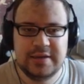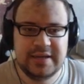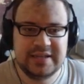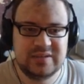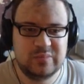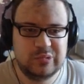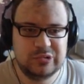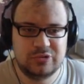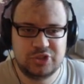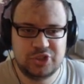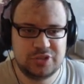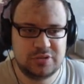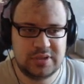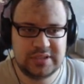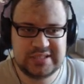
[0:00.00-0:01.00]
Это будет
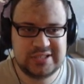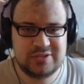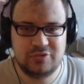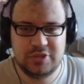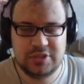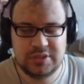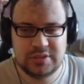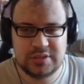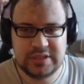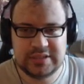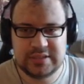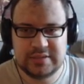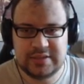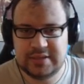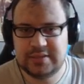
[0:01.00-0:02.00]
очень отстойно,
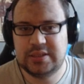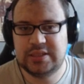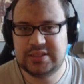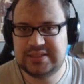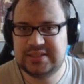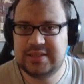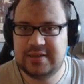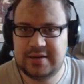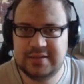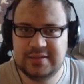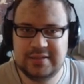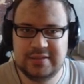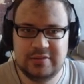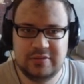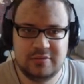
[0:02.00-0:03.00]
это да, это
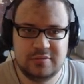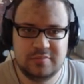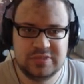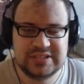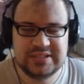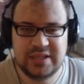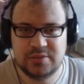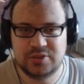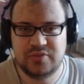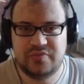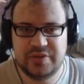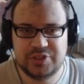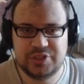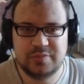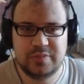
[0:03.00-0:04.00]
странно, но мы знаем, что
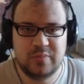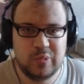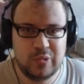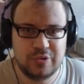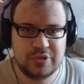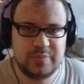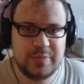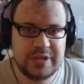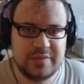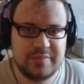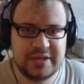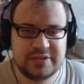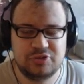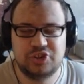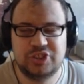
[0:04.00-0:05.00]
фриджемы могут
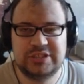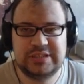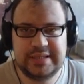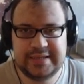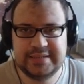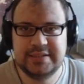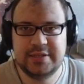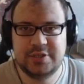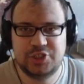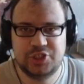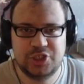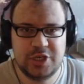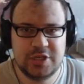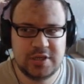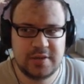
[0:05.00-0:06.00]
принимать очень странные
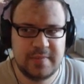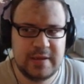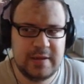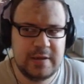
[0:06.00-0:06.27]
решения.